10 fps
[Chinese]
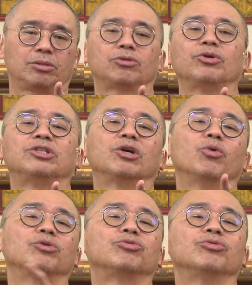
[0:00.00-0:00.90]
就一定
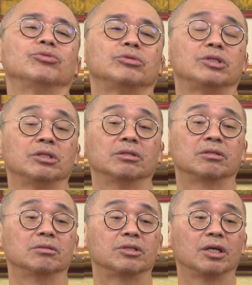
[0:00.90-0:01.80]
会去极乐
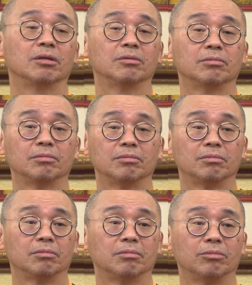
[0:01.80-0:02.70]
世界，
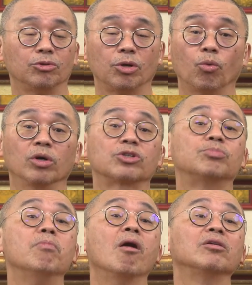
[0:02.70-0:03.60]
因为我
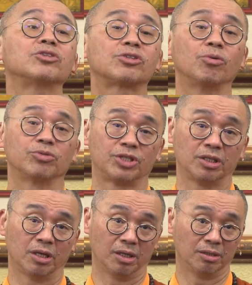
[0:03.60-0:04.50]
是蒙受
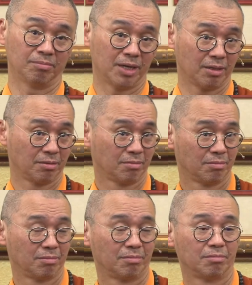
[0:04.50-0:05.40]
其恩嘛。
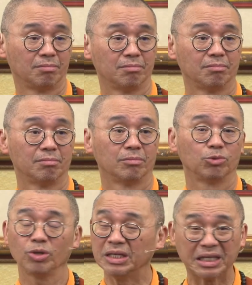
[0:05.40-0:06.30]

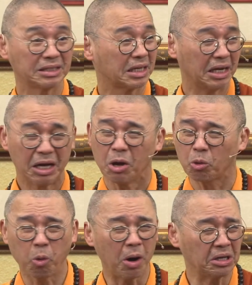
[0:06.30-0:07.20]
所以你看这个，
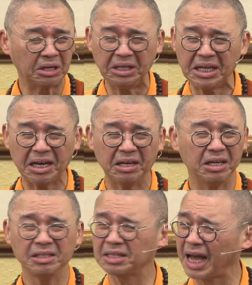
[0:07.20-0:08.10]
光一个念
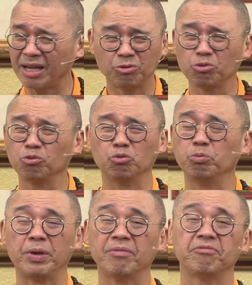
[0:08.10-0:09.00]
恩，开出无
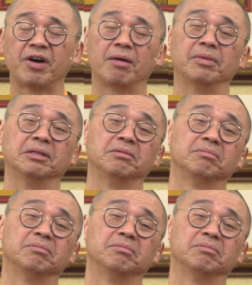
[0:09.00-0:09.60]
边法门，